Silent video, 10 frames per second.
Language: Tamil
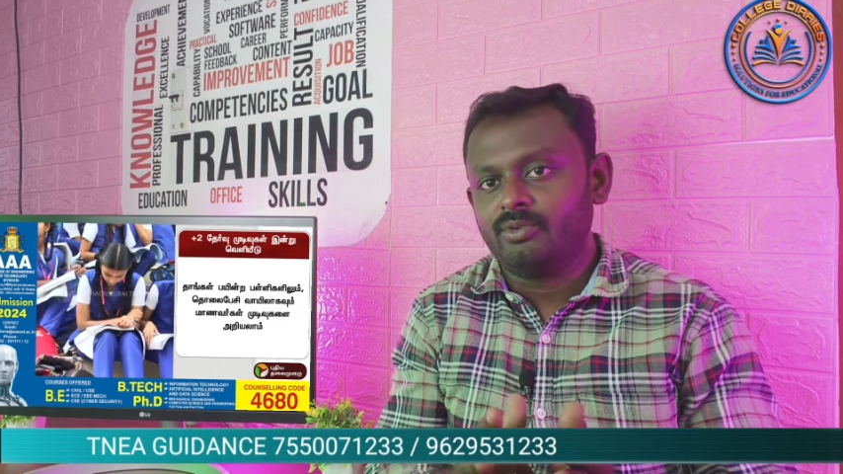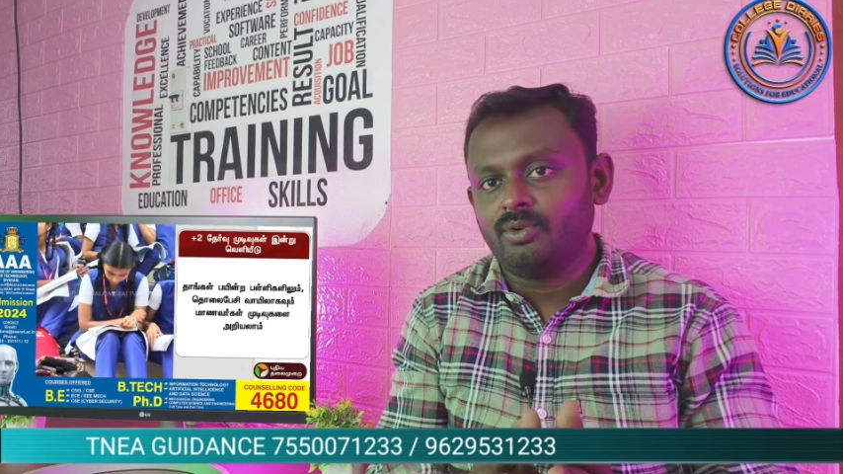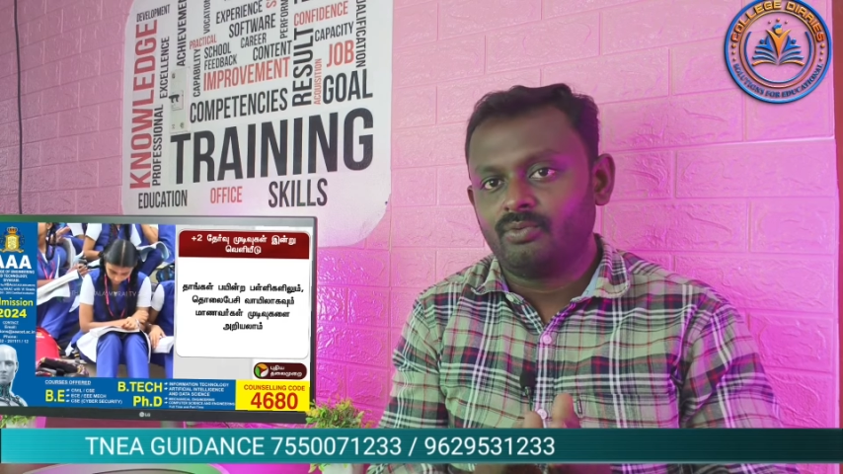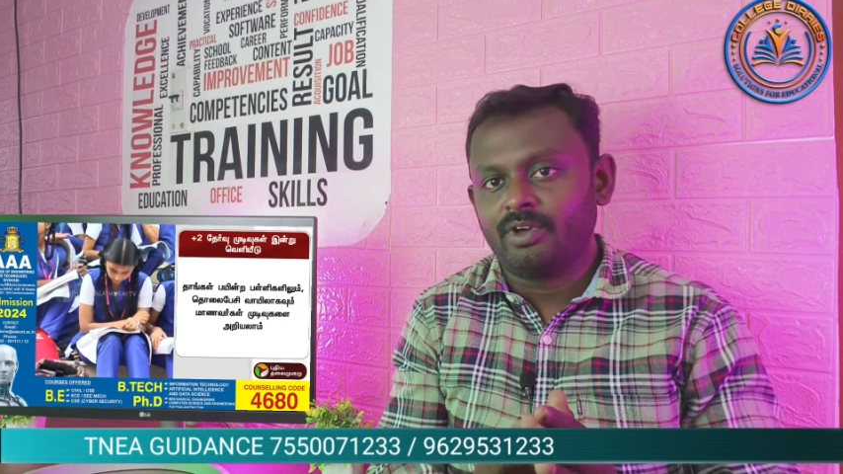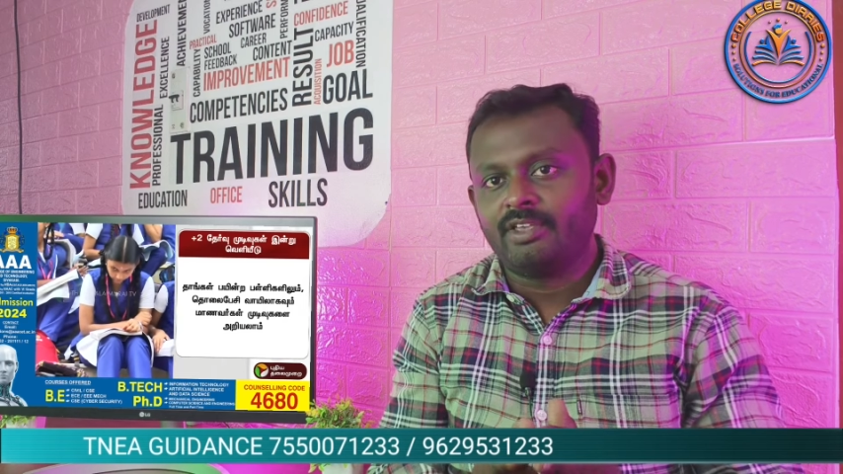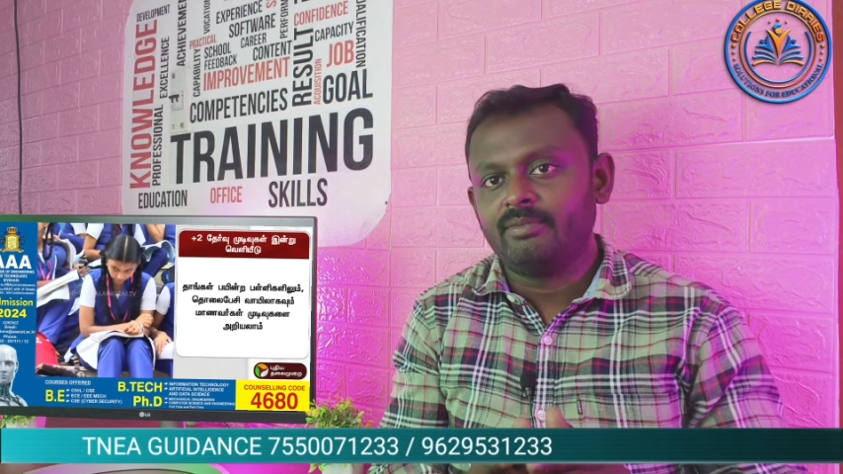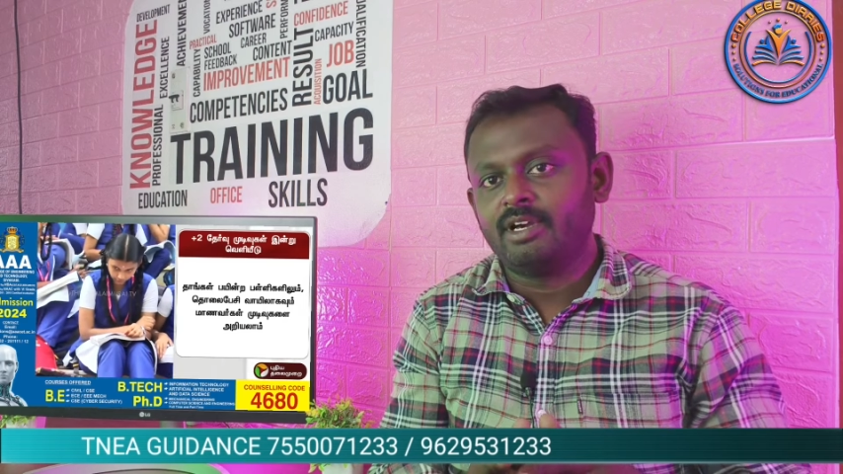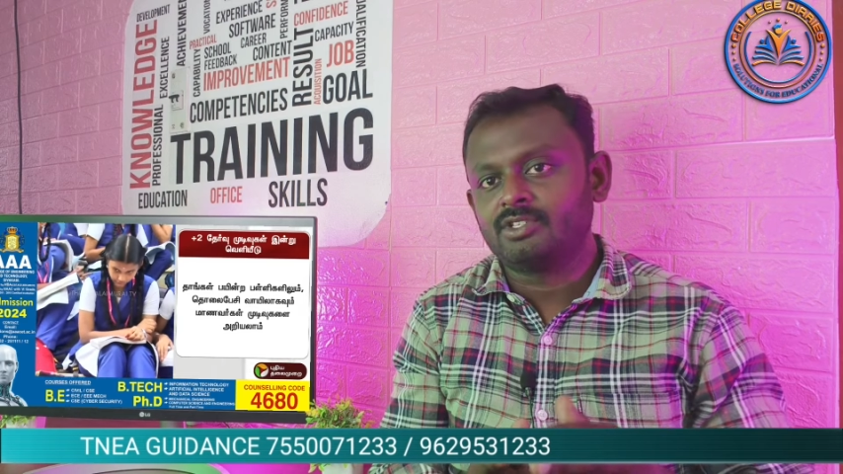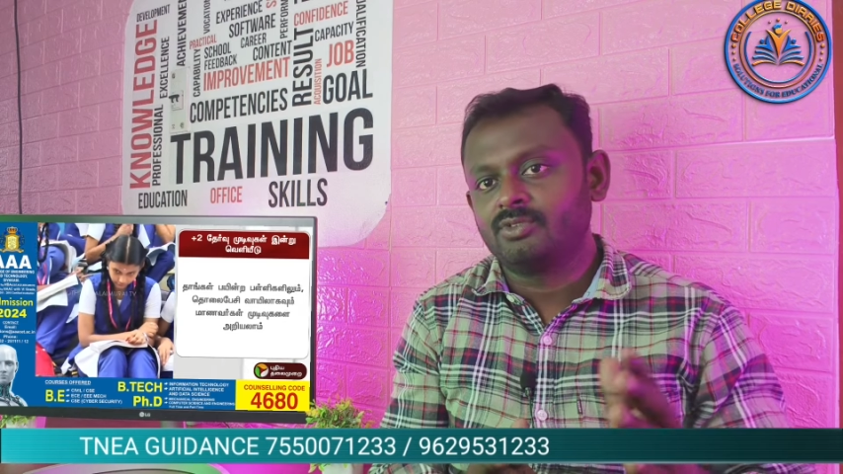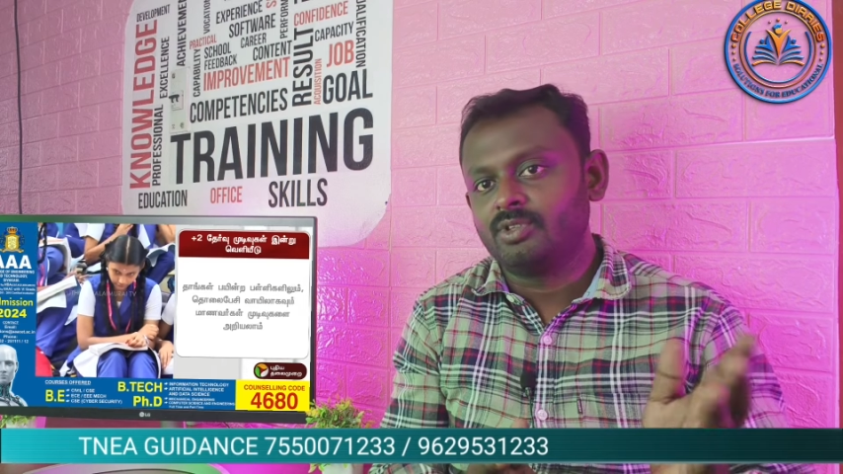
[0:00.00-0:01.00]
ஒரு ஃபைவ்
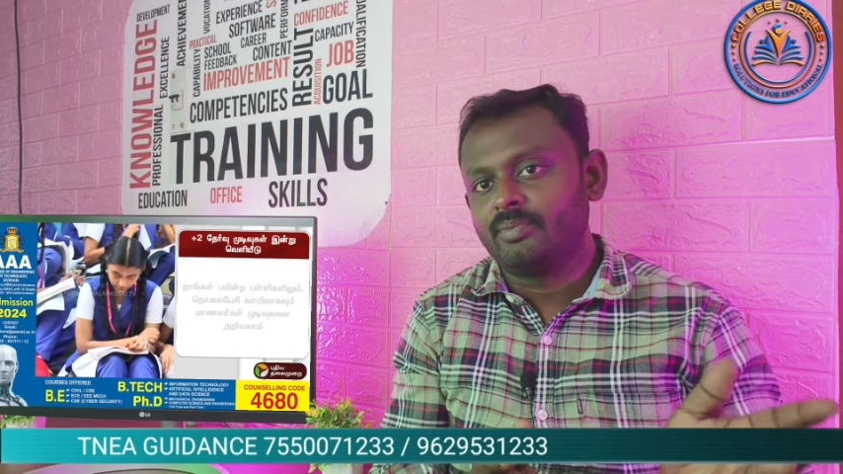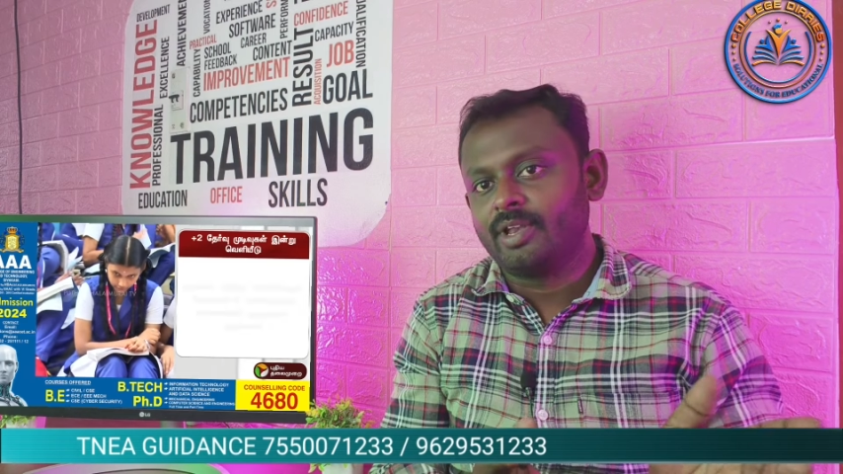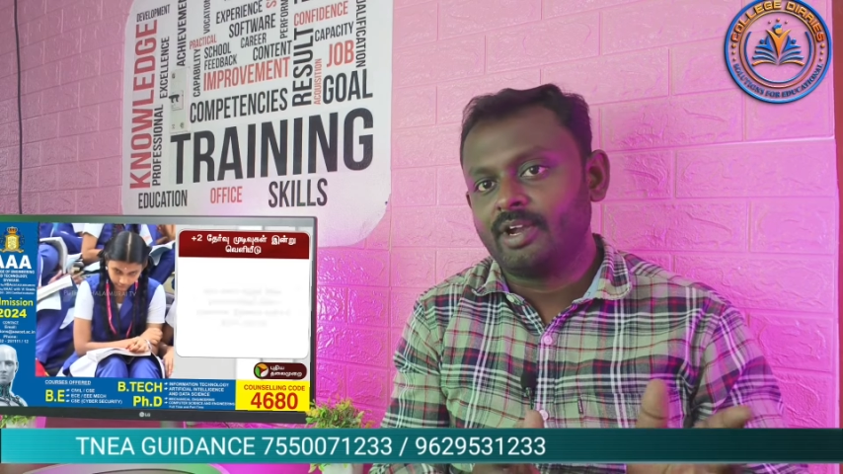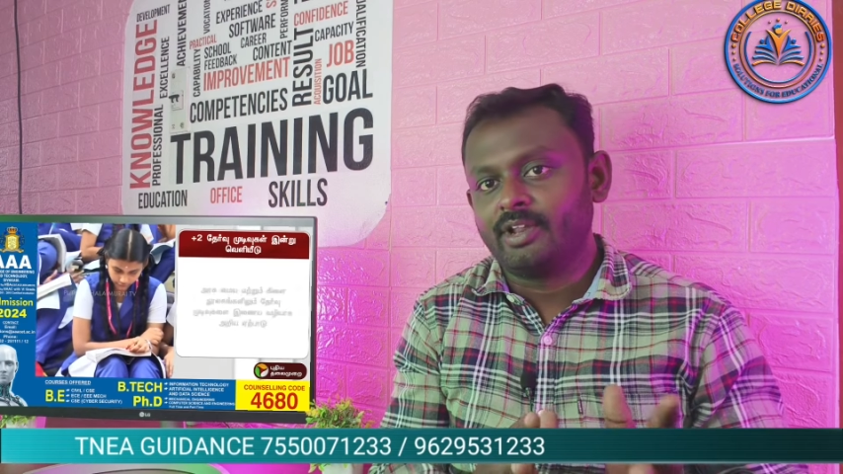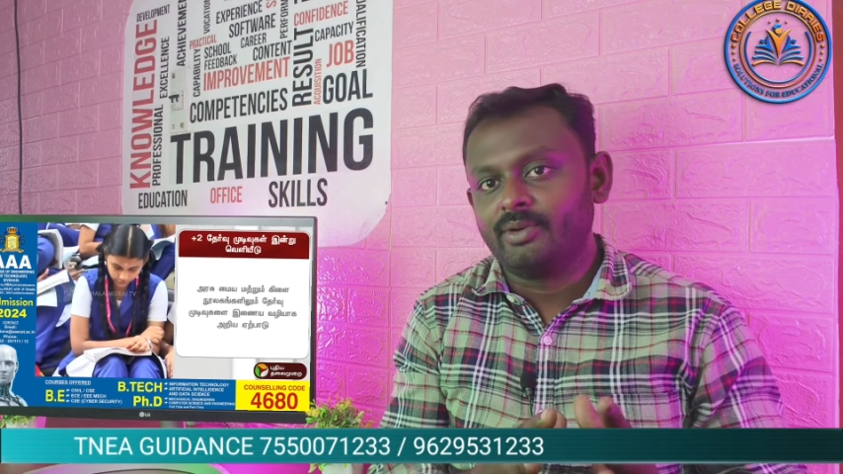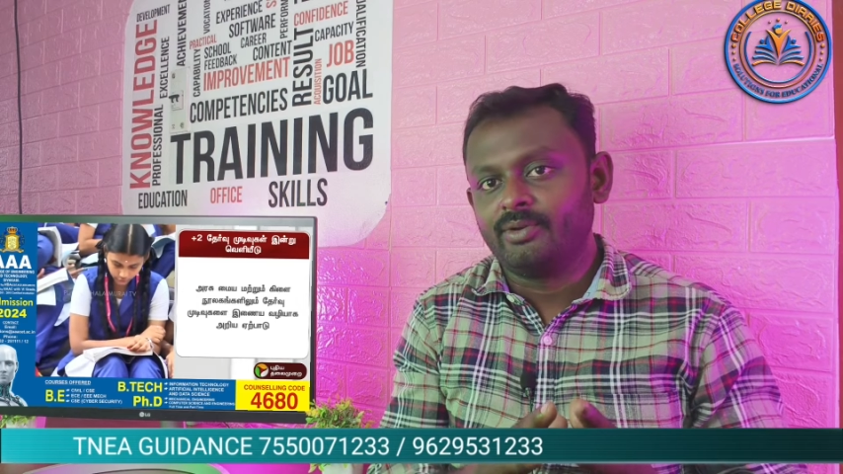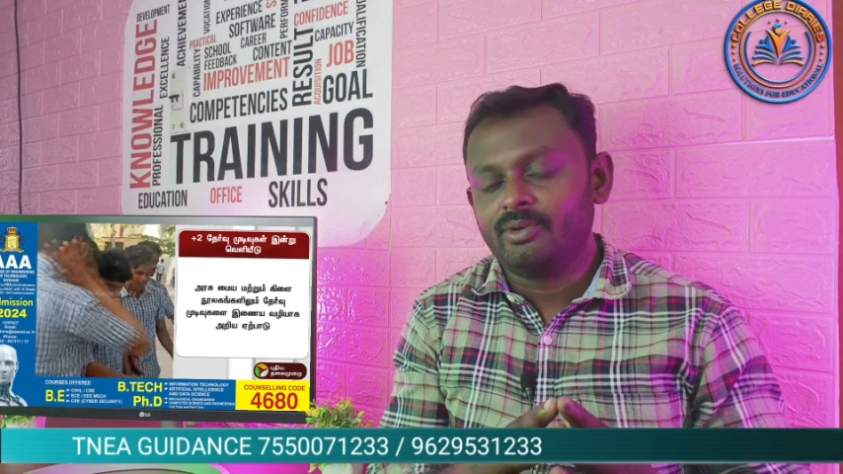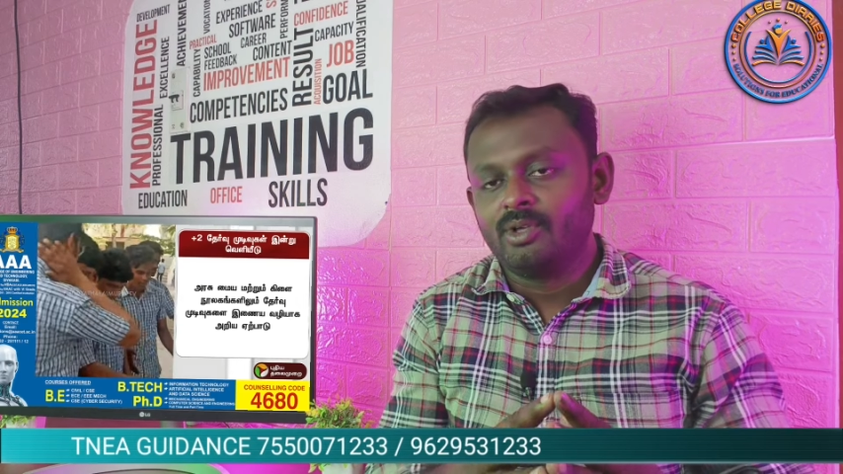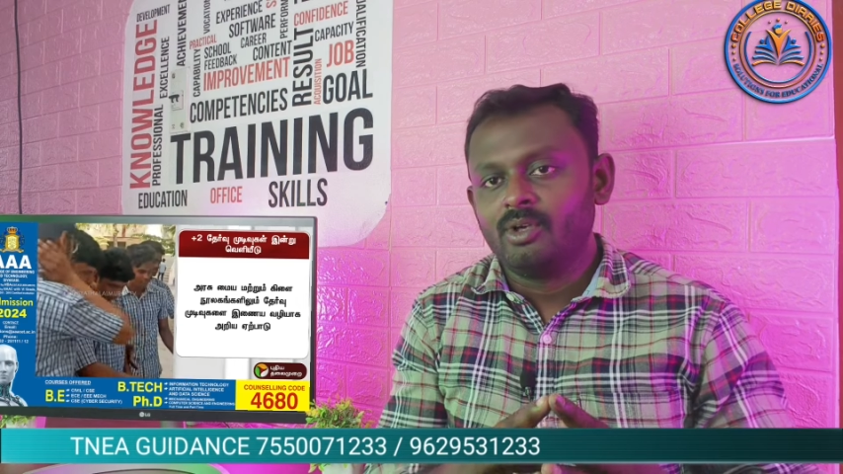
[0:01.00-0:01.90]
மார்க்ஸ் வந்து பின்னாடியும்